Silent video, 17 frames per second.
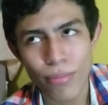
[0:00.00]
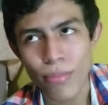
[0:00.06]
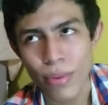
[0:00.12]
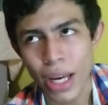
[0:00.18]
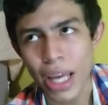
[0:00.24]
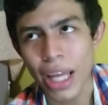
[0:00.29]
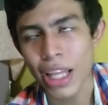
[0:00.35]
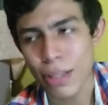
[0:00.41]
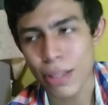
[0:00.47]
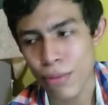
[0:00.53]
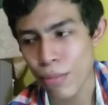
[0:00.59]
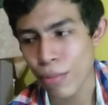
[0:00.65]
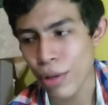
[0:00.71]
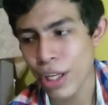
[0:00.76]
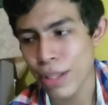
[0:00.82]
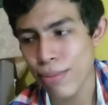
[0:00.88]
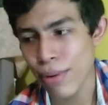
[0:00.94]
que después voy a
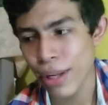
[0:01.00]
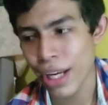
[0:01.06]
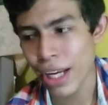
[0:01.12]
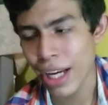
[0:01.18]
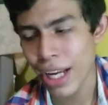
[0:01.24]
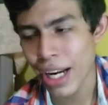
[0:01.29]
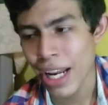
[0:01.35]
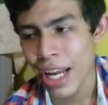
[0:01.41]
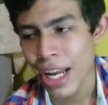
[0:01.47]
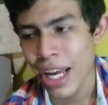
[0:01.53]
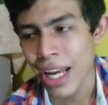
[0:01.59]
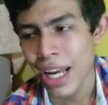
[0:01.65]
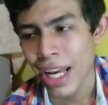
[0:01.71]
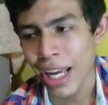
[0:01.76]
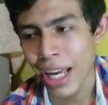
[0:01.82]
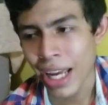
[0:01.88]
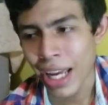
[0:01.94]
explicar
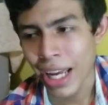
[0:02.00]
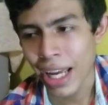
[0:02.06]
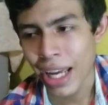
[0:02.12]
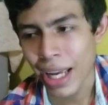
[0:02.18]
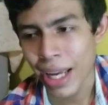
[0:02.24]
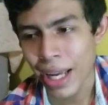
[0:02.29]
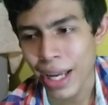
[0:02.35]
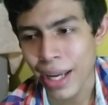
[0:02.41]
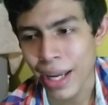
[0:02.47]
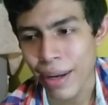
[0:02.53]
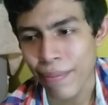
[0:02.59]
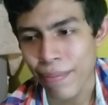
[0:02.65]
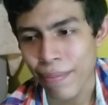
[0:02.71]
eh,